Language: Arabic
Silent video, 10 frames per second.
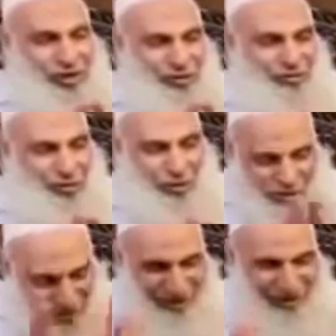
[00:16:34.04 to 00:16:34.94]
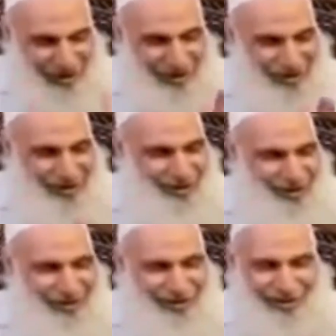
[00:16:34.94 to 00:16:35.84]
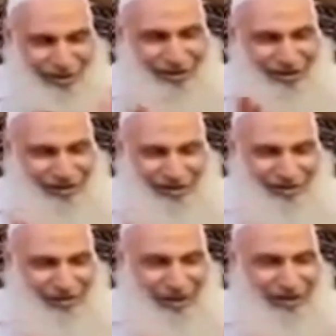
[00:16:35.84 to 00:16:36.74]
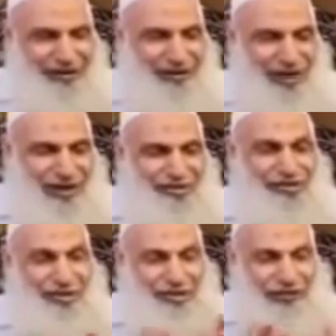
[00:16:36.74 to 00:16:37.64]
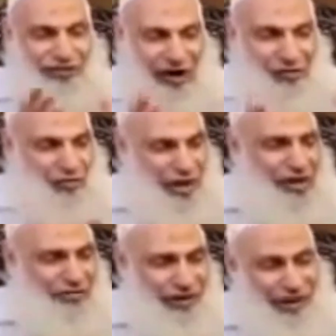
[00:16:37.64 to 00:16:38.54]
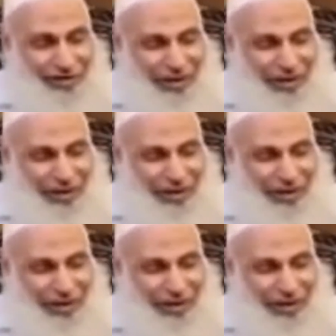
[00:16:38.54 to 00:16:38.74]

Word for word: الم... ال... ال... ال... التي يفعلونها في هذا